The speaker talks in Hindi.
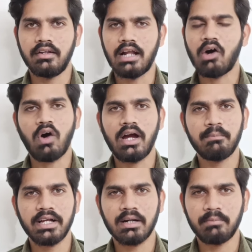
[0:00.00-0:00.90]
नाउ
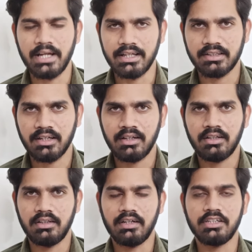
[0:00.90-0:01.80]
आई बिकम डेथ
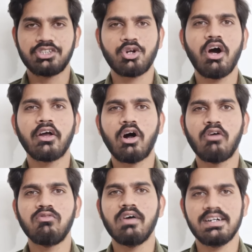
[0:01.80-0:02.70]
द डिस्ट्रॉयर ऑफ